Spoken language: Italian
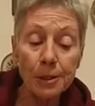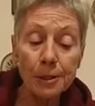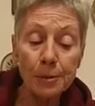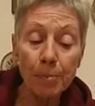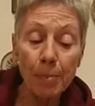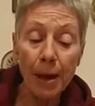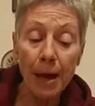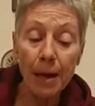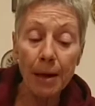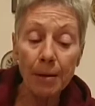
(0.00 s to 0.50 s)

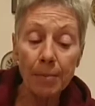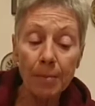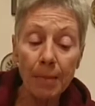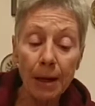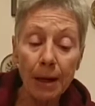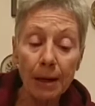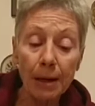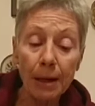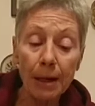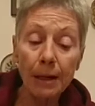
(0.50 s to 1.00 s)

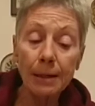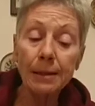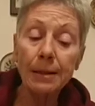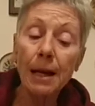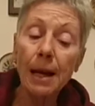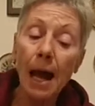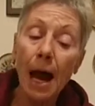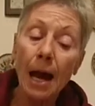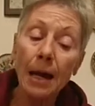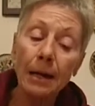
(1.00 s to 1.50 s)
sperma e
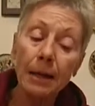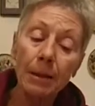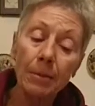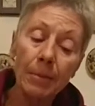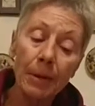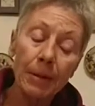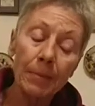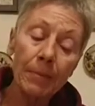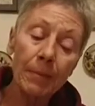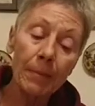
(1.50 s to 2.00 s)
di
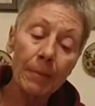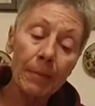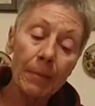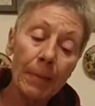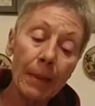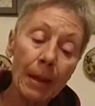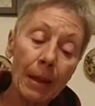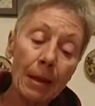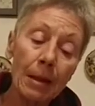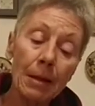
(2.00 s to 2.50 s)
lacrime.
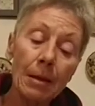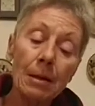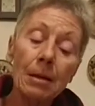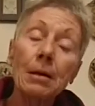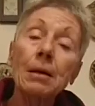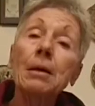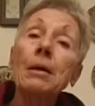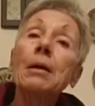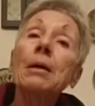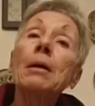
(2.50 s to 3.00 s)

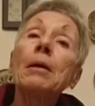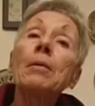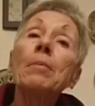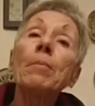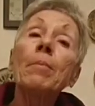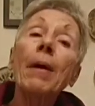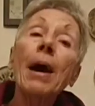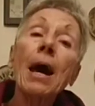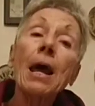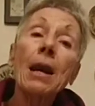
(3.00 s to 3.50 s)

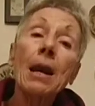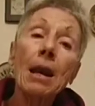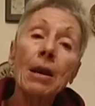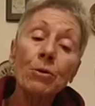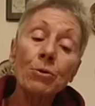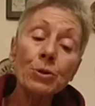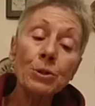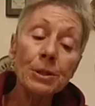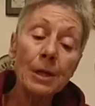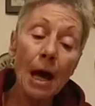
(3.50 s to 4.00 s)

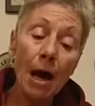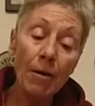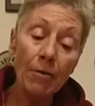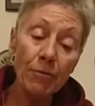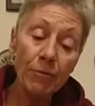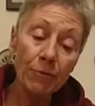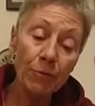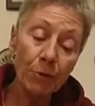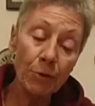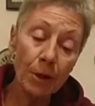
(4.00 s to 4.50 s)
Parlano
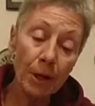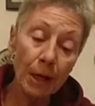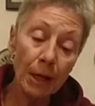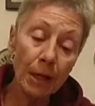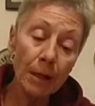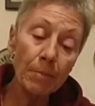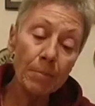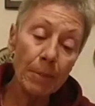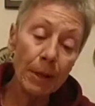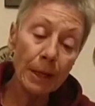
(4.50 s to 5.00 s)
Saffo
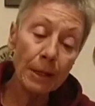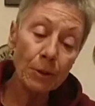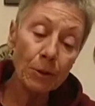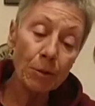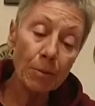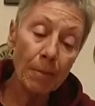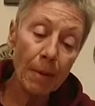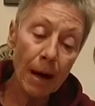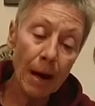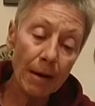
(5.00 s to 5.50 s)
e
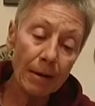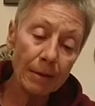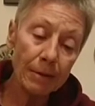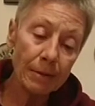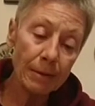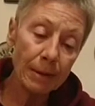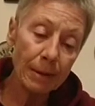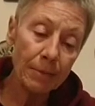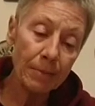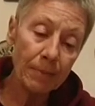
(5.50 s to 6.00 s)
Brito
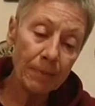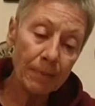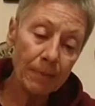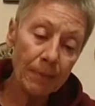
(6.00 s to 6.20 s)
Marti.